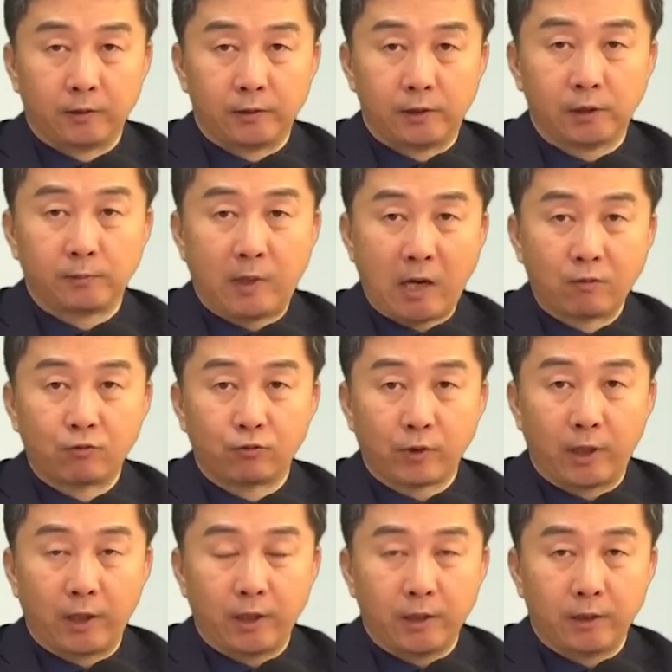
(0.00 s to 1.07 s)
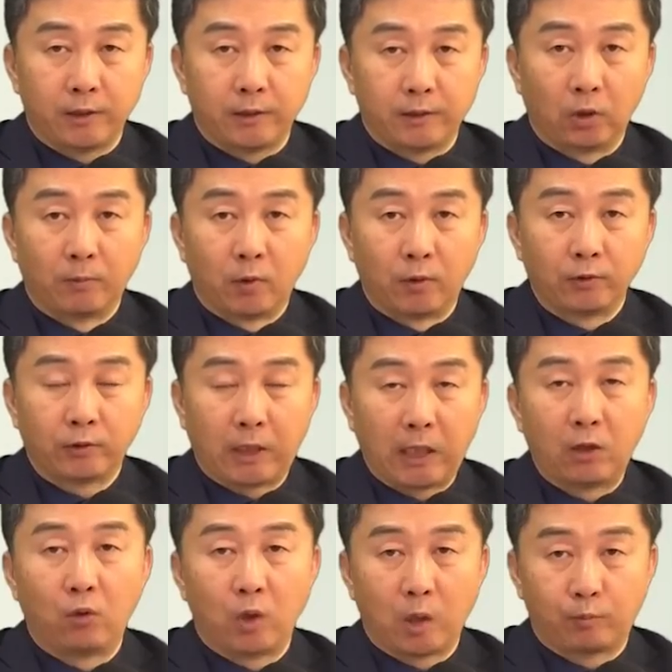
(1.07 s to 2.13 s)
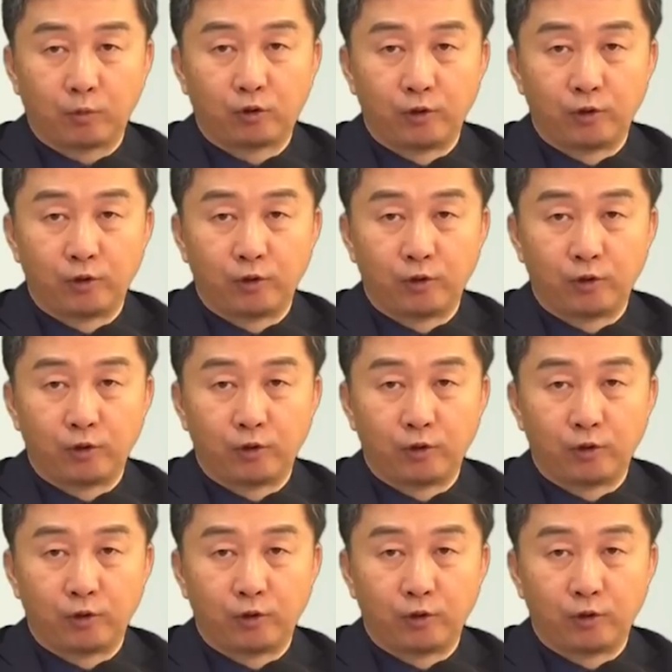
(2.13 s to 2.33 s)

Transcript: 지금 한국에 넘어온 대열납부